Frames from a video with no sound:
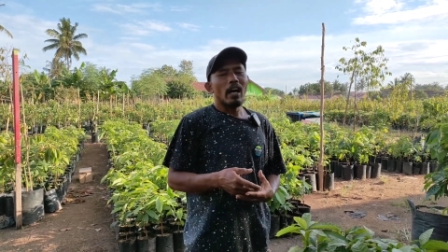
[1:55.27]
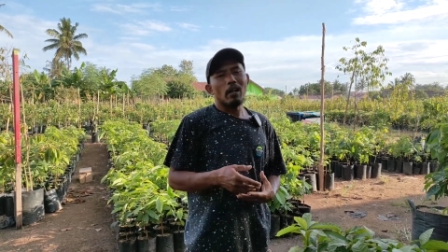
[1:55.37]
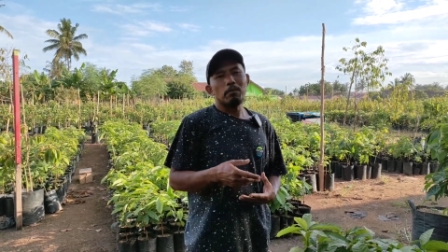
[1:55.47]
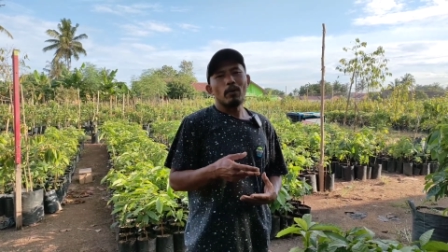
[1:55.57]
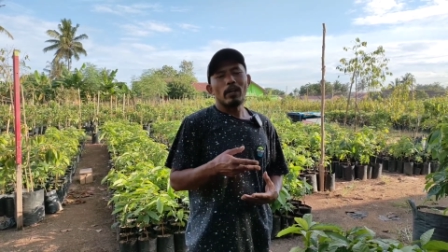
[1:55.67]

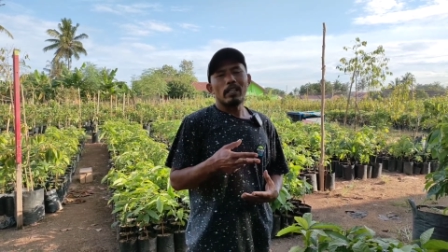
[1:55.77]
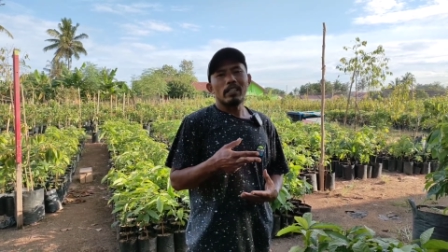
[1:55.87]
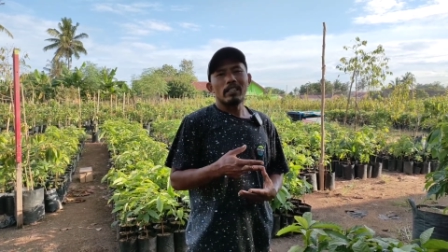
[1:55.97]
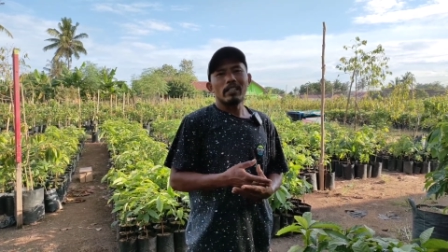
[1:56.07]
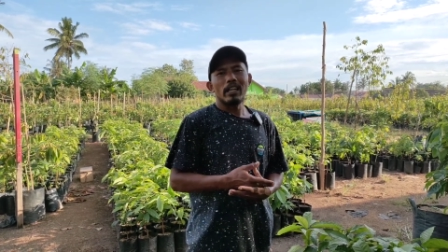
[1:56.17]
alpokat
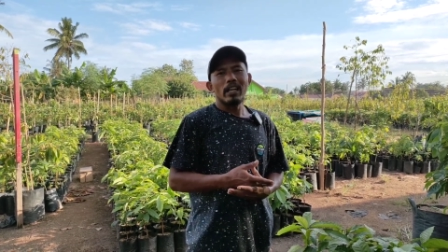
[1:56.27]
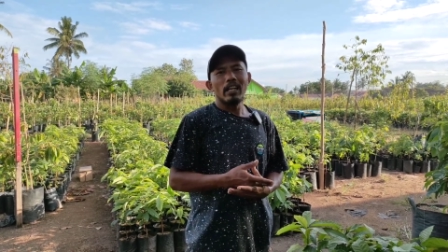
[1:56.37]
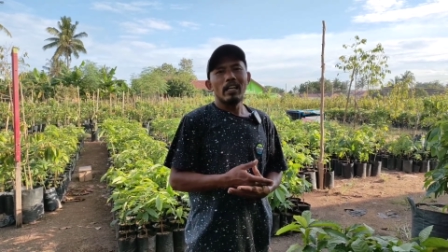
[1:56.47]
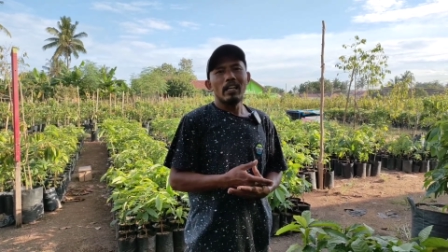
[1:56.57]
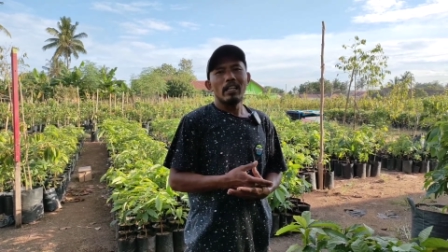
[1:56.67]

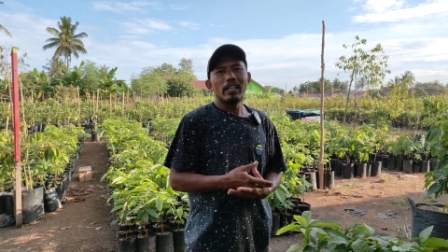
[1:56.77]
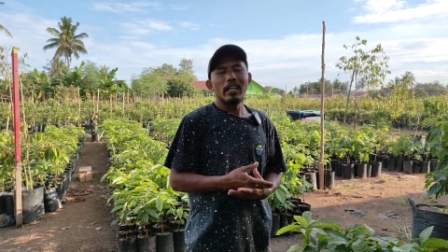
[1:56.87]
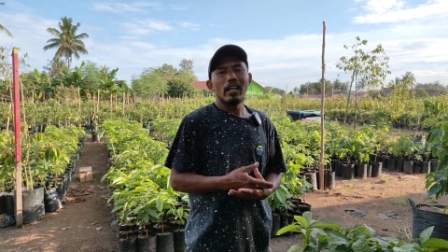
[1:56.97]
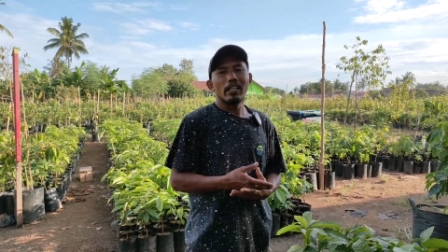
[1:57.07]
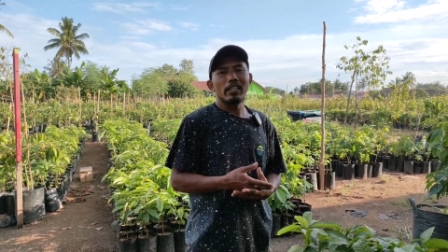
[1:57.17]
kita
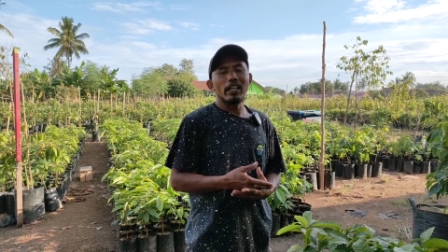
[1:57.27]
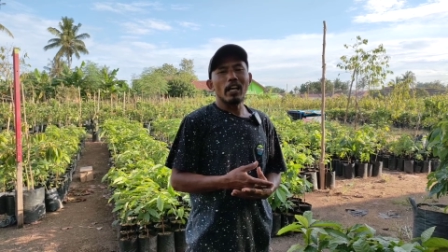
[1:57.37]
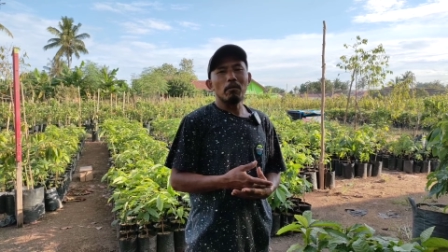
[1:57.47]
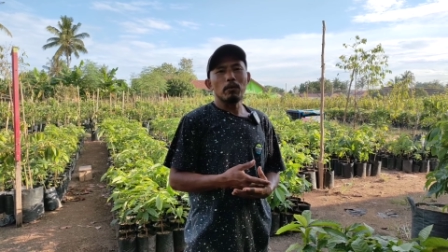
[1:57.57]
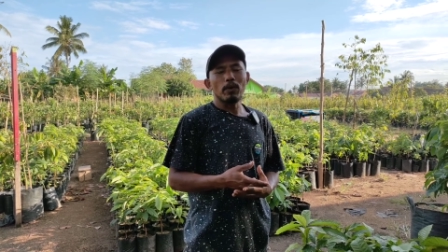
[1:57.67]
yang di
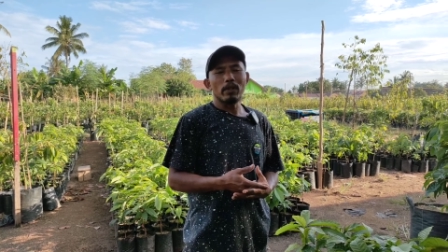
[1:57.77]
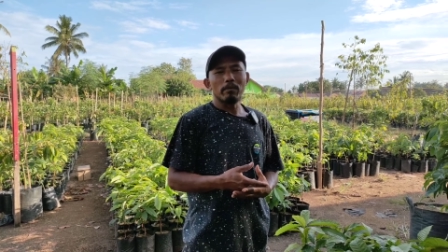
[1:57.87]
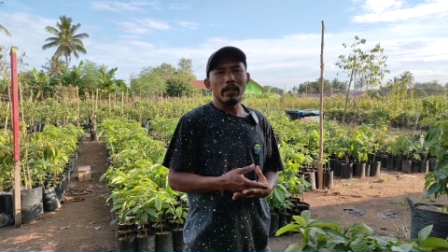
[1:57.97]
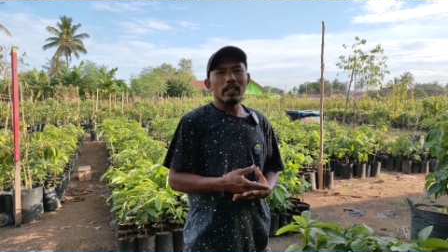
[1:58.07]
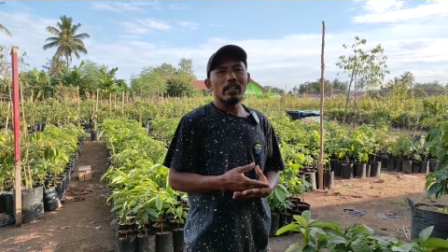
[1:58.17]
dalam
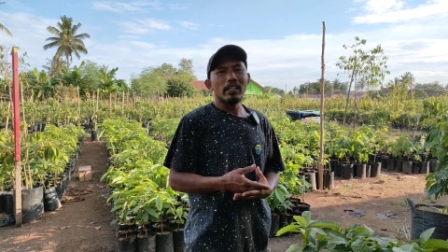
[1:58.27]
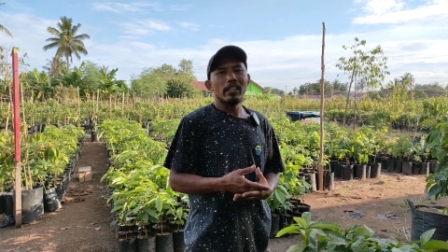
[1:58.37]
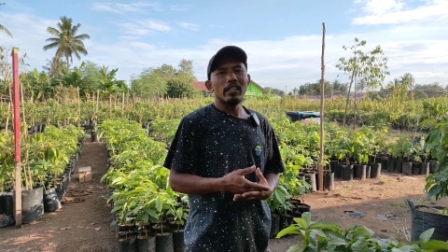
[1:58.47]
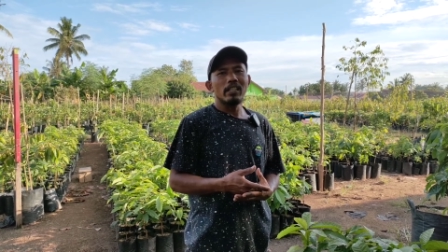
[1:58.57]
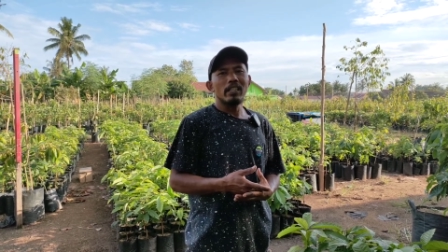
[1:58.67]
polybag
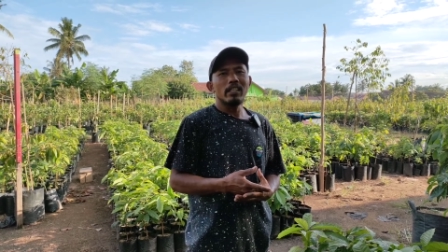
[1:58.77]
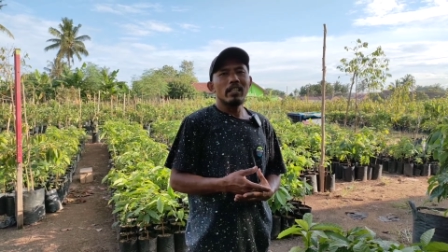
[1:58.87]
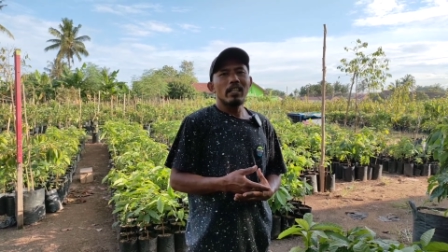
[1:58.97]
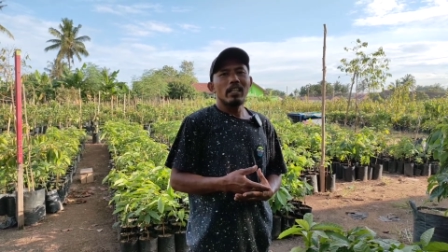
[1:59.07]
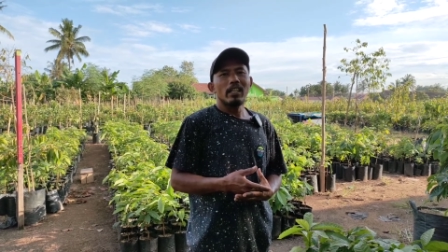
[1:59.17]
ini
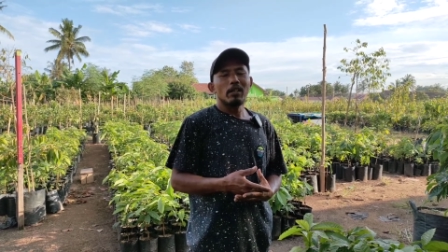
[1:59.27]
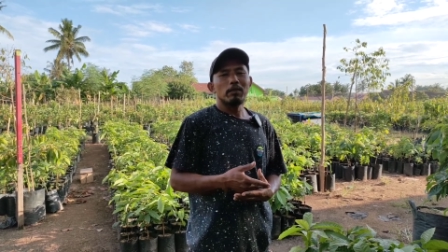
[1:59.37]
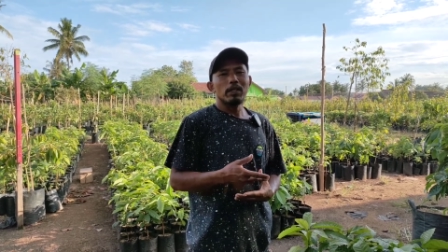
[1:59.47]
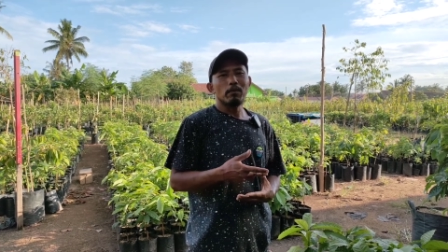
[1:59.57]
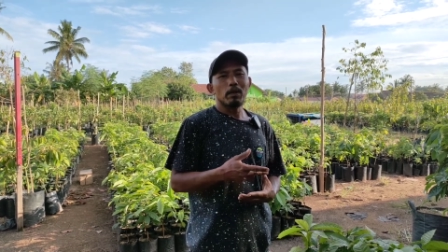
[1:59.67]
e,
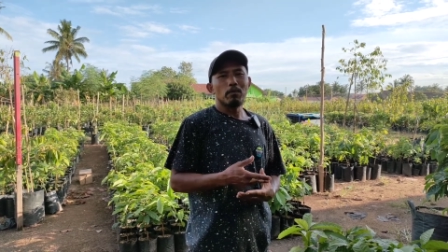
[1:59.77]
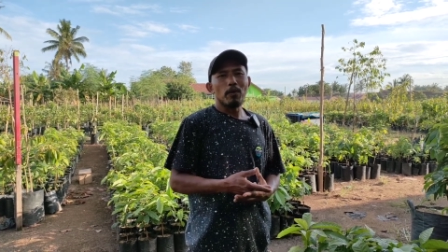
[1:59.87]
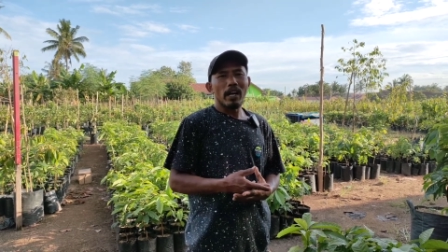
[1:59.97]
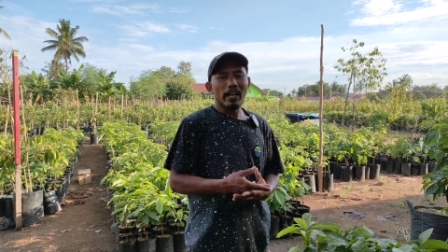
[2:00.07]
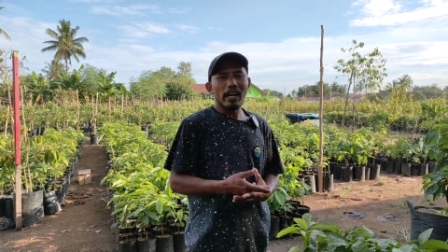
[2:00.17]
bisa
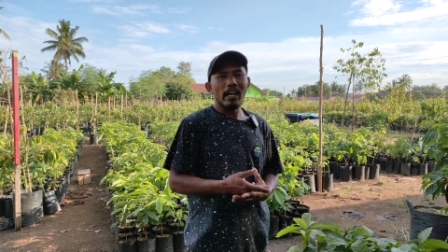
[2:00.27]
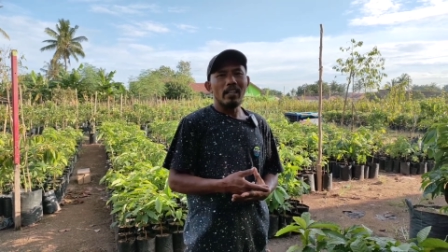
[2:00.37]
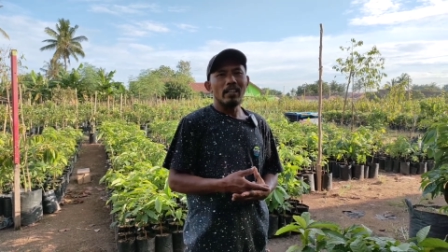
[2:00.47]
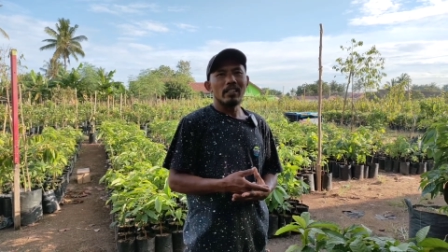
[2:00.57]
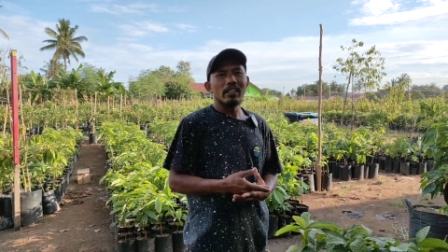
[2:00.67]
berbuah ya
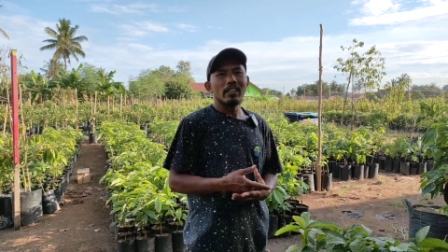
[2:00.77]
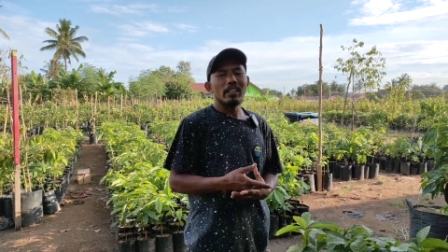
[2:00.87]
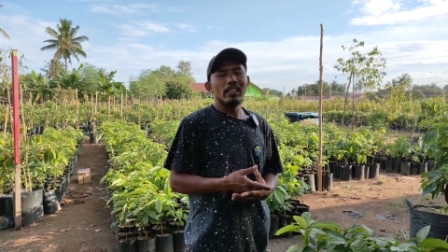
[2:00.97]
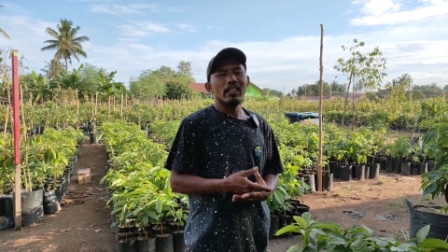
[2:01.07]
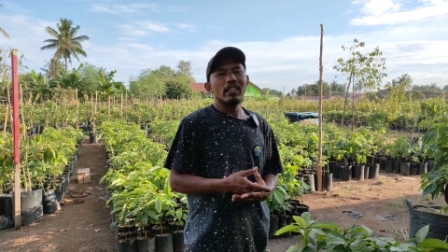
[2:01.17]

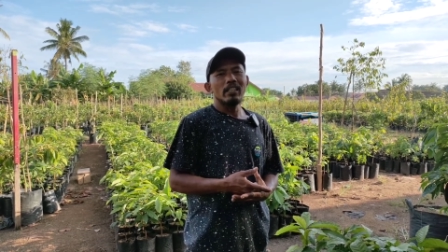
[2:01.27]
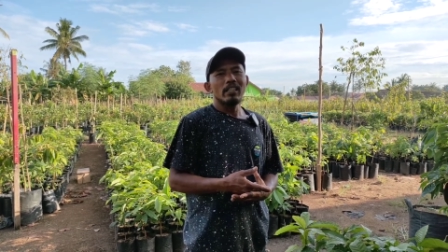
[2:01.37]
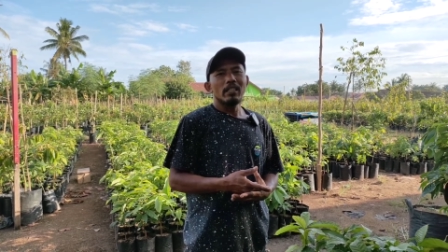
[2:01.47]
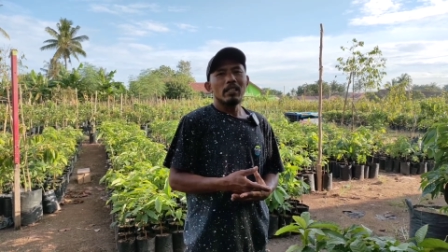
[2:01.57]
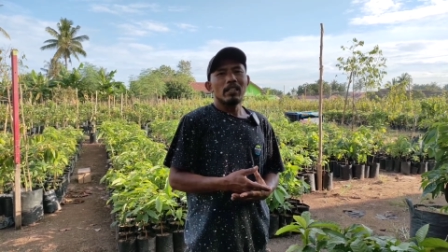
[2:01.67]
jadi
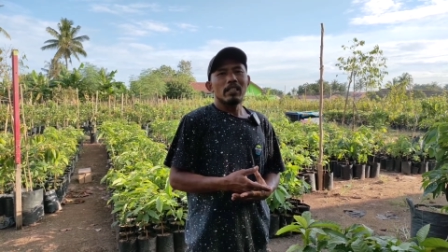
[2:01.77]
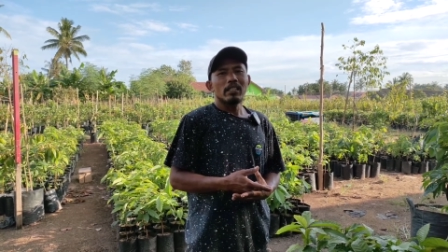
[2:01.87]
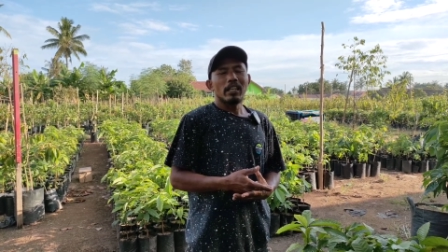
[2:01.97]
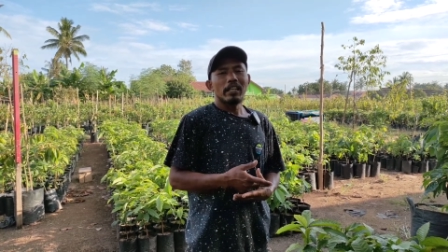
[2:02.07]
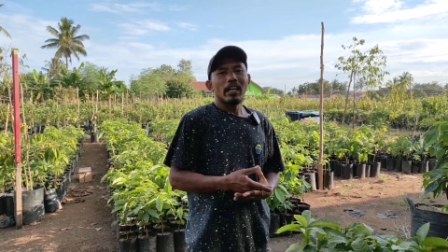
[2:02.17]

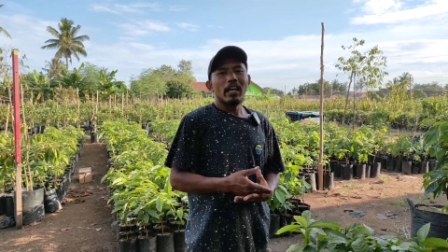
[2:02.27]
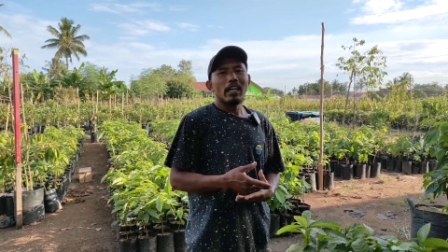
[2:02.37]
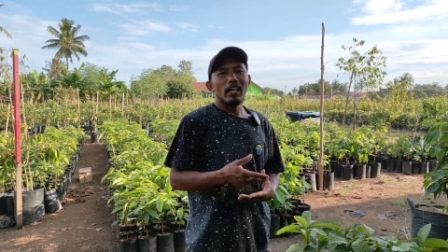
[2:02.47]
saya